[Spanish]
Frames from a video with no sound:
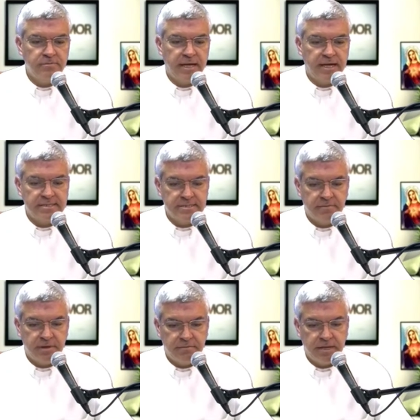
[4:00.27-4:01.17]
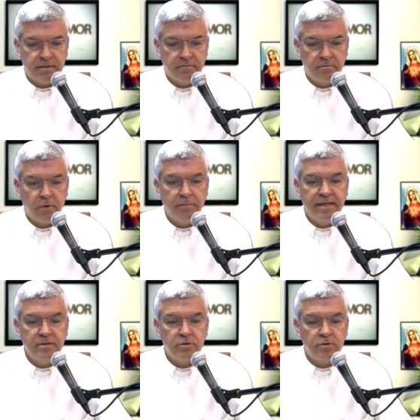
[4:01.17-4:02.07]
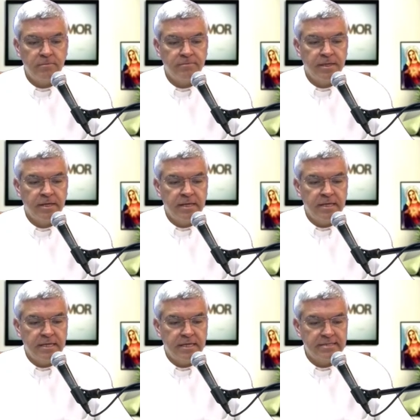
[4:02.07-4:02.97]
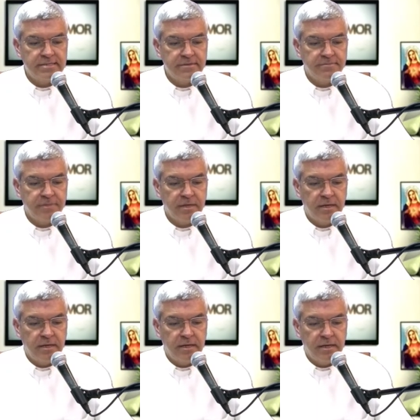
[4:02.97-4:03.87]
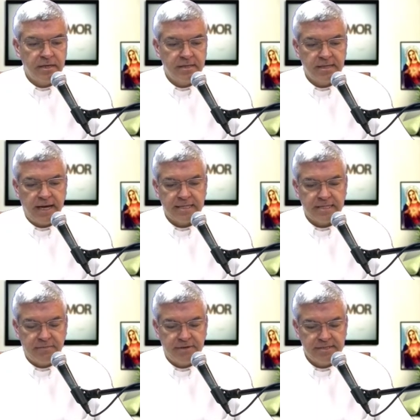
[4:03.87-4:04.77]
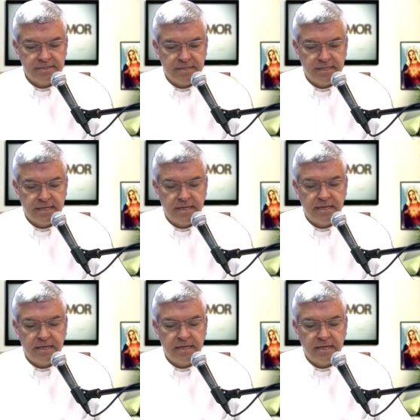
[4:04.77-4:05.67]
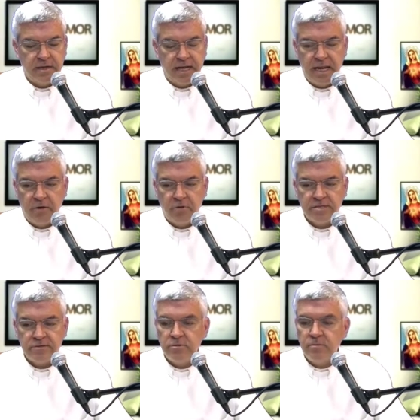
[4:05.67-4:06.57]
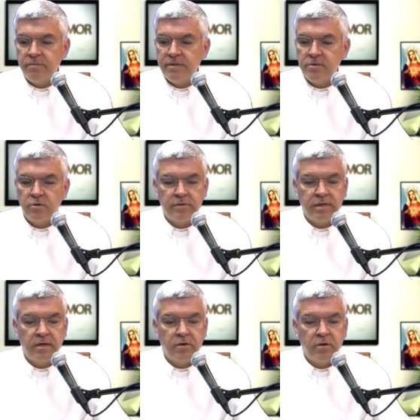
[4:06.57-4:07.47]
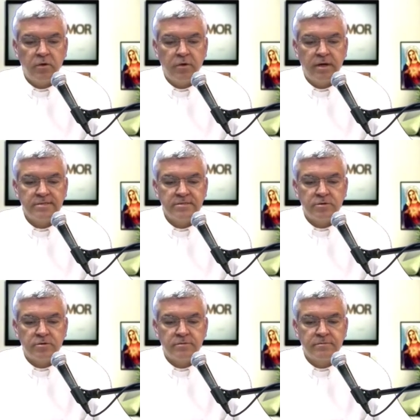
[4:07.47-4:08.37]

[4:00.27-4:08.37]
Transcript: a este primer momento y es eh, a través de eh, la oración, un momento de oración.